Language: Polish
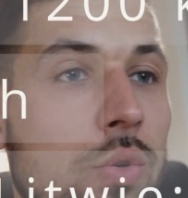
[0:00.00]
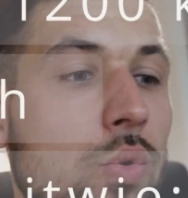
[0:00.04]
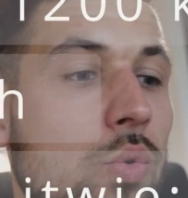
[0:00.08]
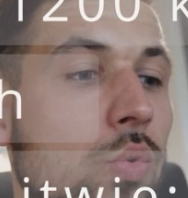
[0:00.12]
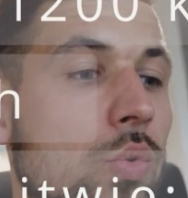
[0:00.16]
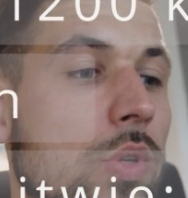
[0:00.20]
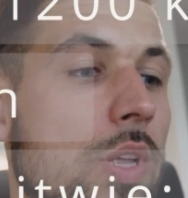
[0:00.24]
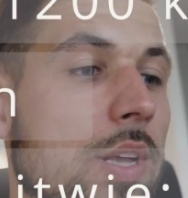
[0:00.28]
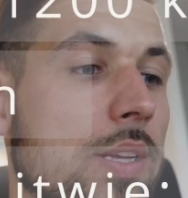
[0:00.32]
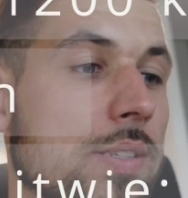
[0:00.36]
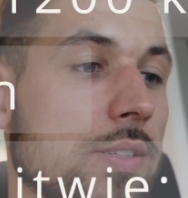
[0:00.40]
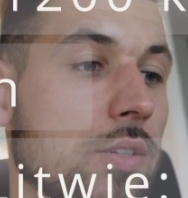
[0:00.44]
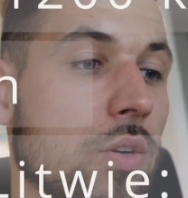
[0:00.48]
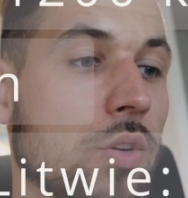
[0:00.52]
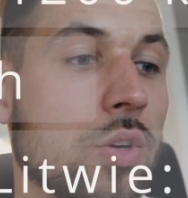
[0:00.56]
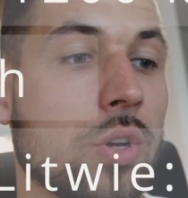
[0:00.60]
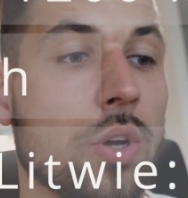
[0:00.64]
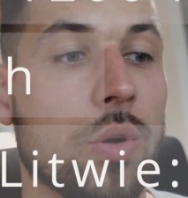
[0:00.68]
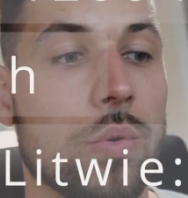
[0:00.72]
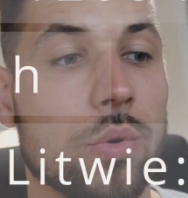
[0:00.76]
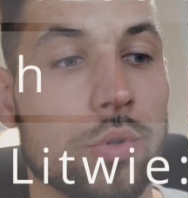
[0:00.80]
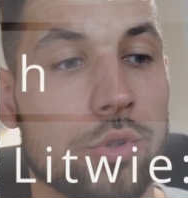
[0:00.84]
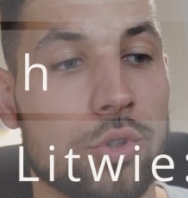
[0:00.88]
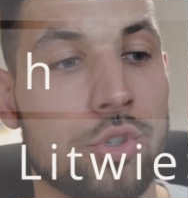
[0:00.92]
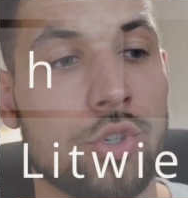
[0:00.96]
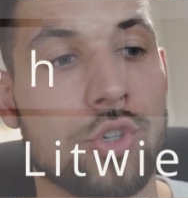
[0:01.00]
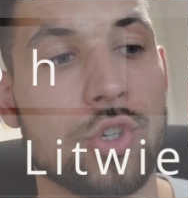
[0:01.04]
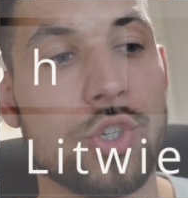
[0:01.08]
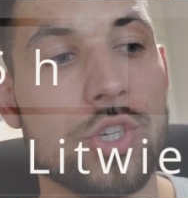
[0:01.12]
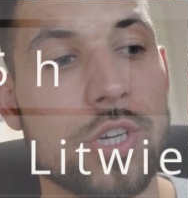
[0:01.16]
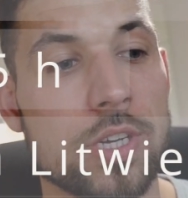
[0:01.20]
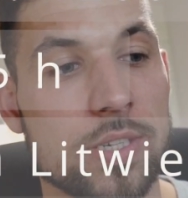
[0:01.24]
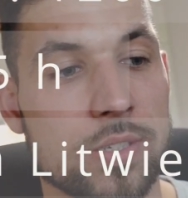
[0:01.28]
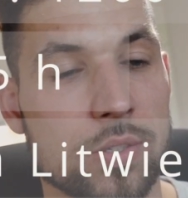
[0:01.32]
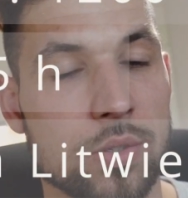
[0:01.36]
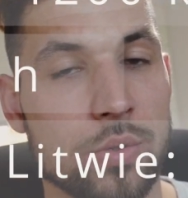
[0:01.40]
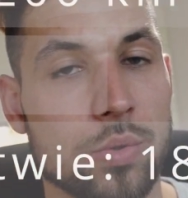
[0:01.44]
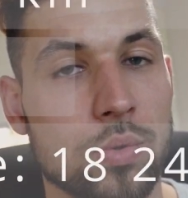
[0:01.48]
u nas około
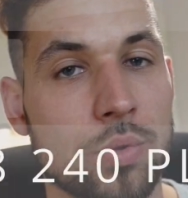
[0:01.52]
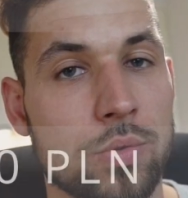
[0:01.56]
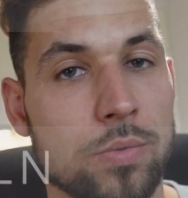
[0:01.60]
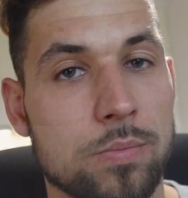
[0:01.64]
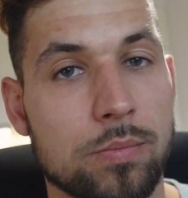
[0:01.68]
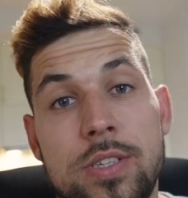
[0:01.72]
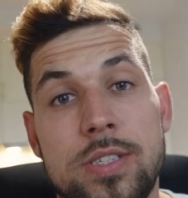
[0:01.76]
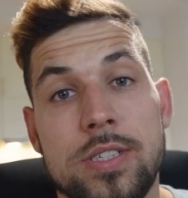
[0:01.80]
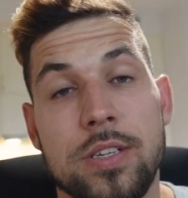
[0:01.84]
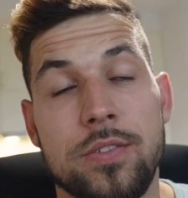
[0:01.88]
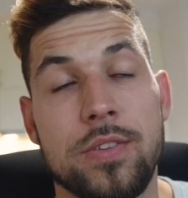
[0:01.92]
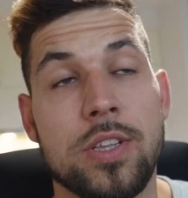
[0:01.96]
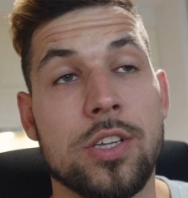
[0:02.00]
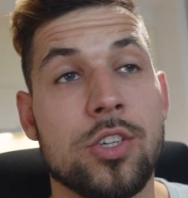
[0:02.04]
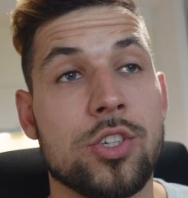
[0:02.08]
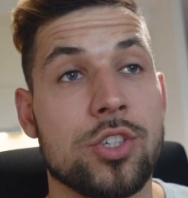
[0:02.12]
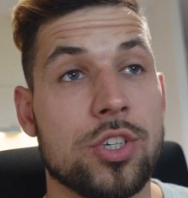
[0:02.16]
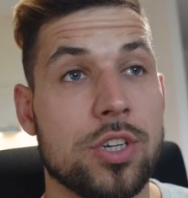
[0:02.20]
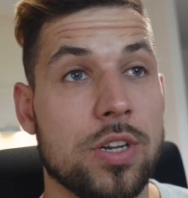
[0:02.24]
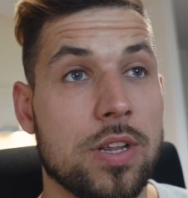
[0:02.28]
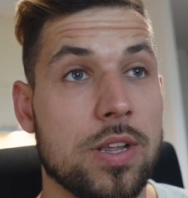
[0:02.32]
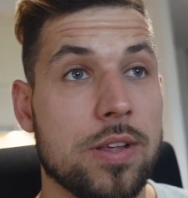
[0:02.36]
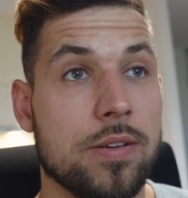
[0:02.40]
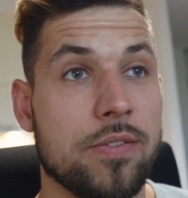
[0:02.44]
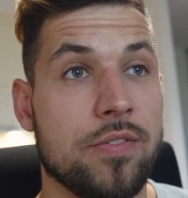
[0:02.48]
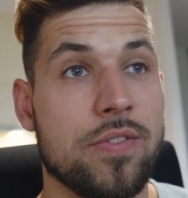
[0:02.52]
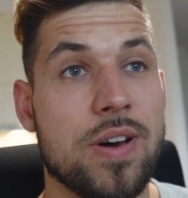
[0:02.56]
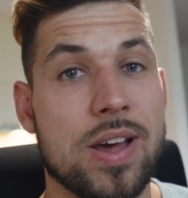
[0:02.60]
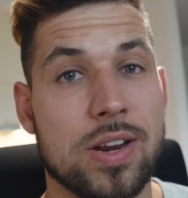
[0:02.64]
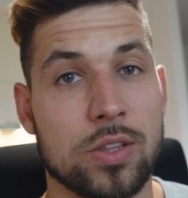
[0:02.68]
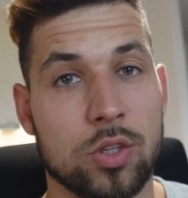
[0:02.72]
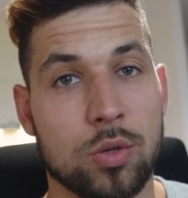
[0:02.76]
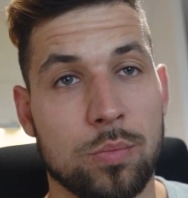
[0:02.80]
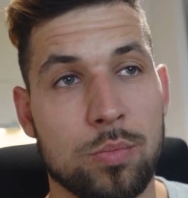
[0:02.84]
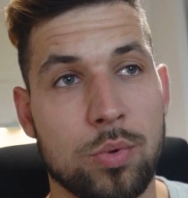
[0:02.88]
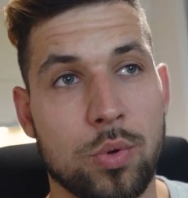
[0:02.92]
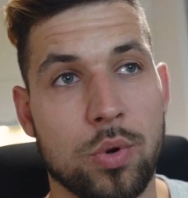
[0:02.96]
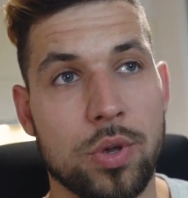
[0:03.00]
30. Nic, widać, że
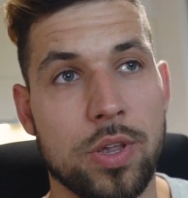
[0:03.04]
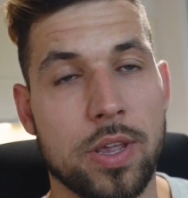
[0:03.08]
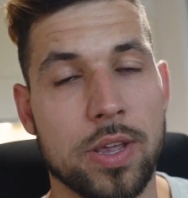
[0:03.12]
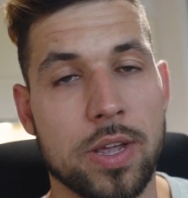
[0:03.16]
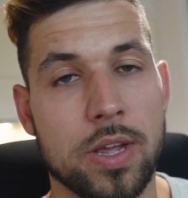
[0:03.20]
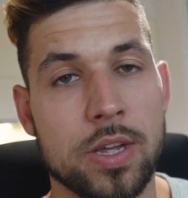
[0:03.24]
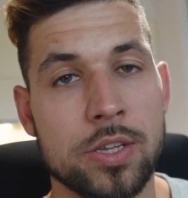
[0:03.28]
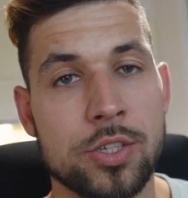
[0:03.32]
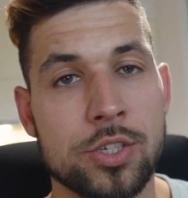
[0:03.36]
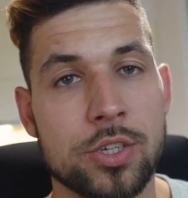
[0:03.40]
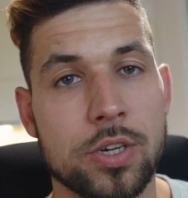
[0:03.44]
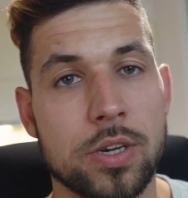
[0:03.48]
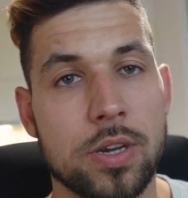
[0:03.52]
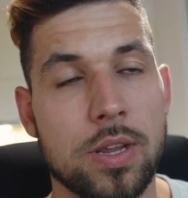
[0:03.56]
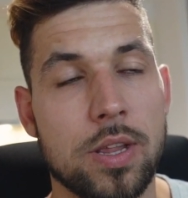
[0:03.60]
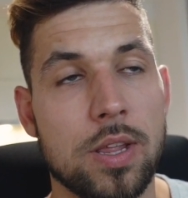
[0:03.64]
warto było jechać,